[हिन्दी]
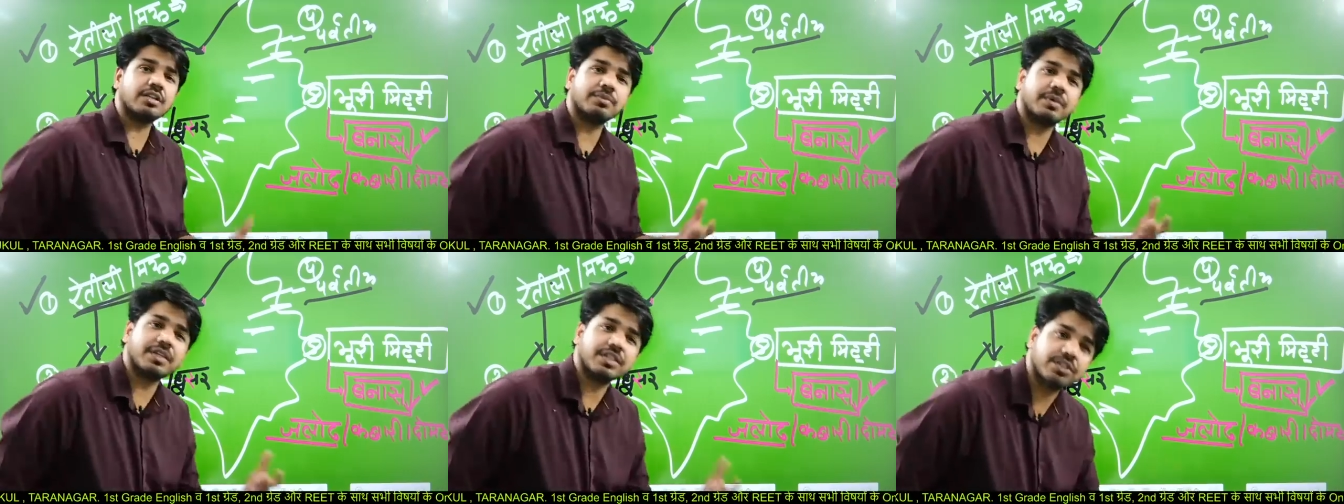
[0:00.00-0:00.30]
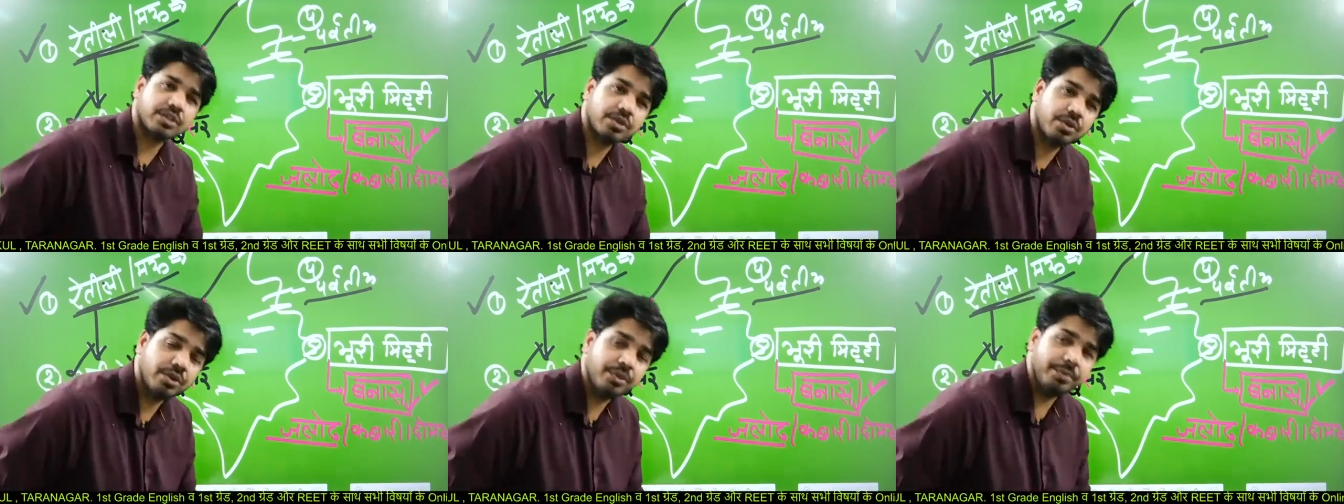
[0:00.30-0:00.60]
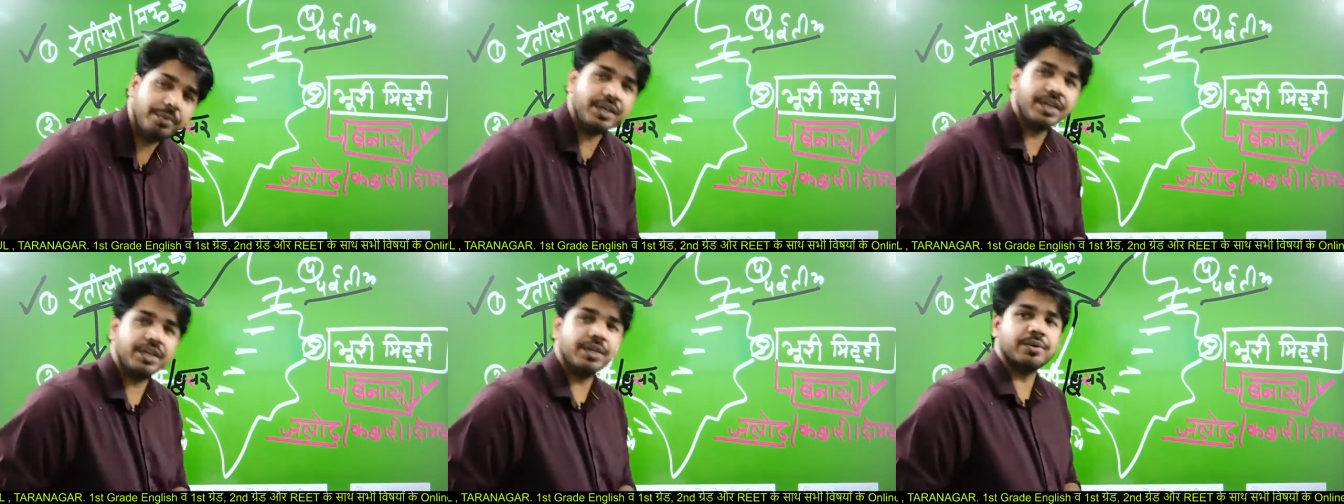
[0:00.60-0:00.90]
तो वहां जलोड
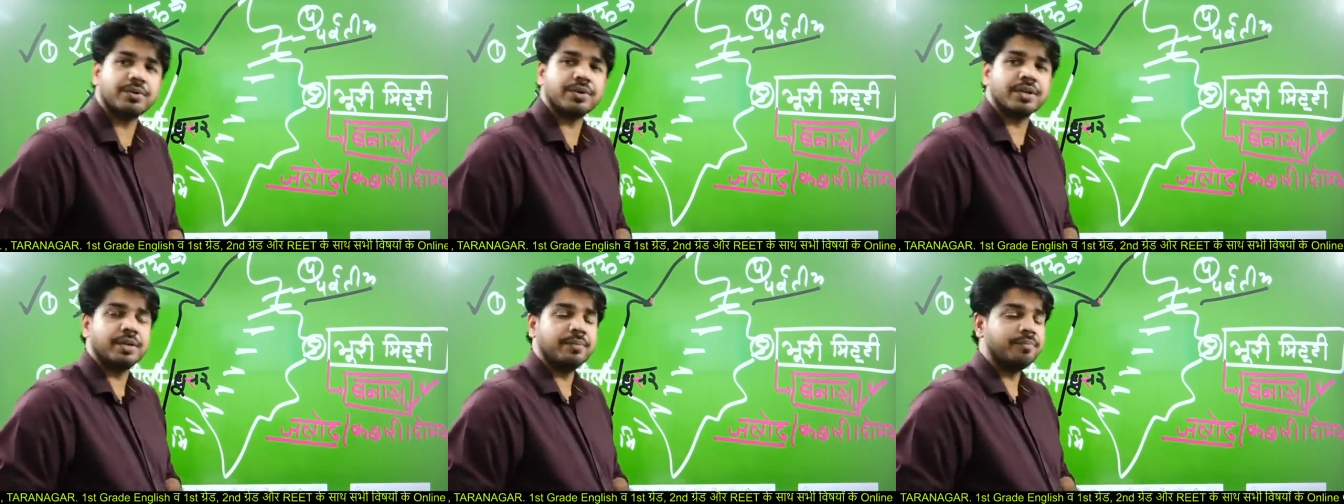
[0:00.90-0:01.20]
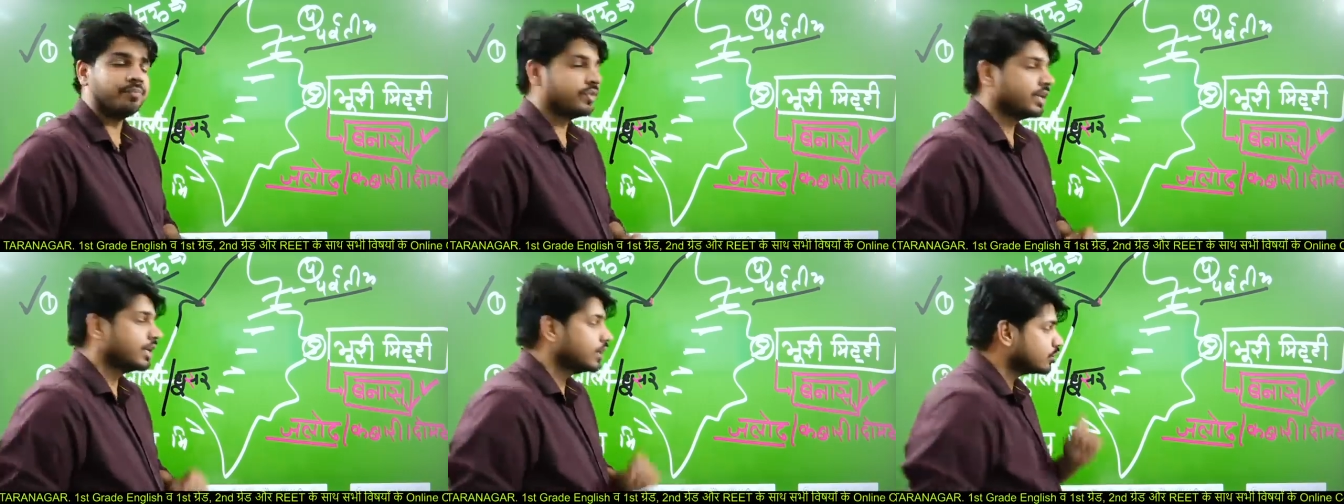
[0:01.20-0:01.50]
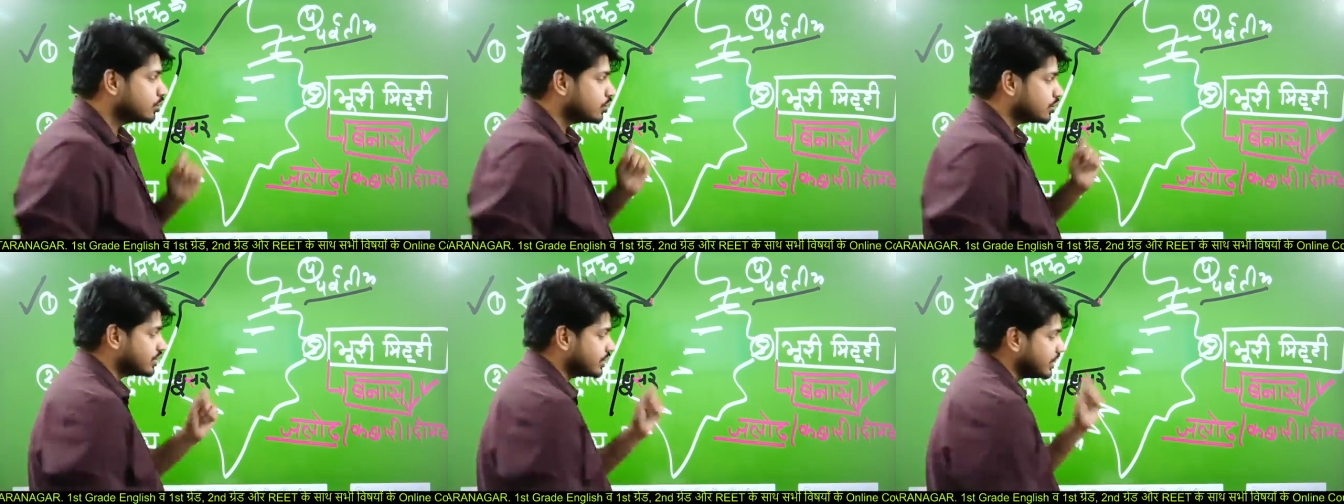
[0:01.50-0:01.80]
मिट्टी होगी
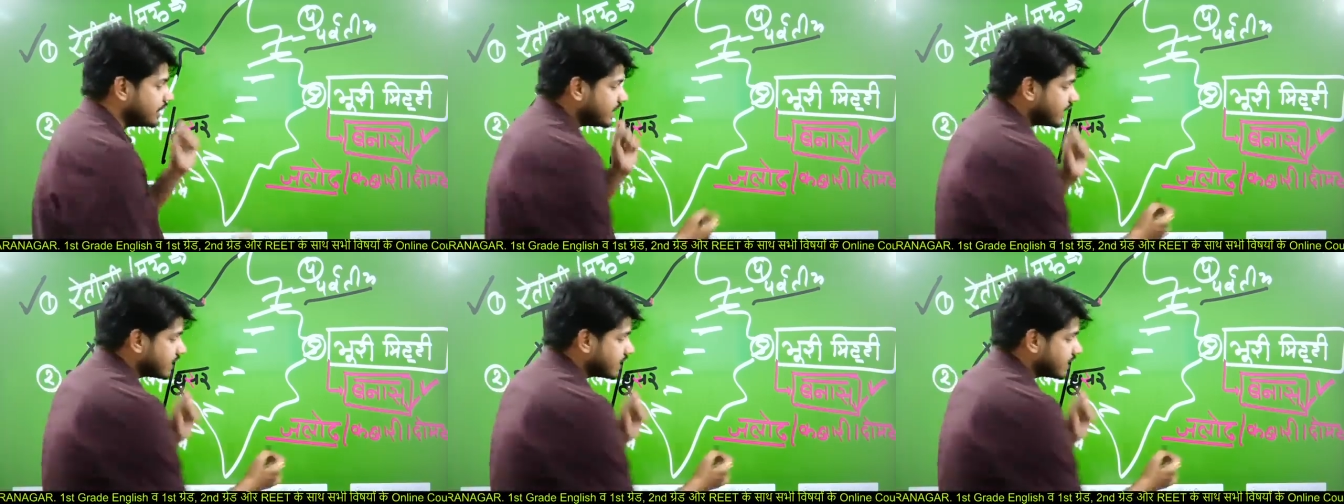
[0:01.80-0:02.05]
तो सीधा